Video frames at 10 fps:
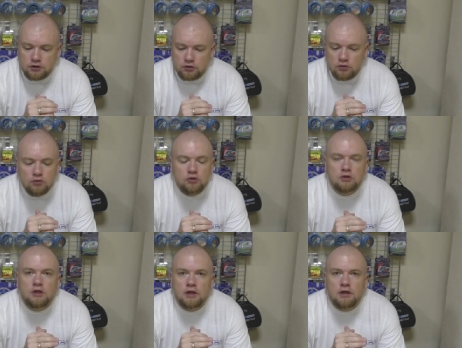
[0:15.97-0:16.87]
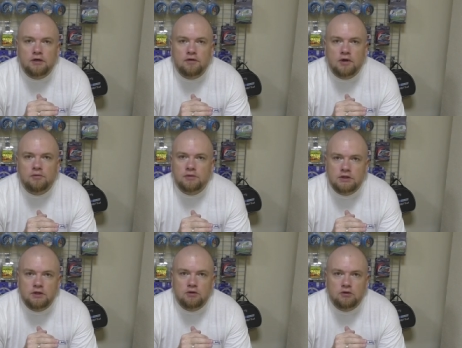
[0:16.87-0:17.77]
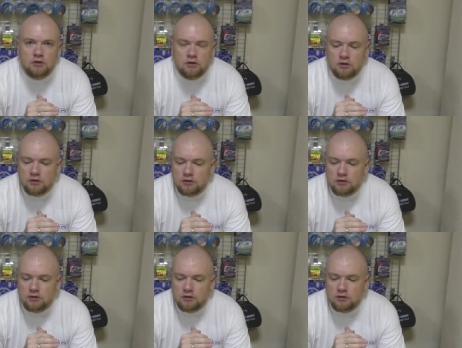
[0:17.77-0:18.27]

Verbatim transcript: что нужно, я вам сделаю этот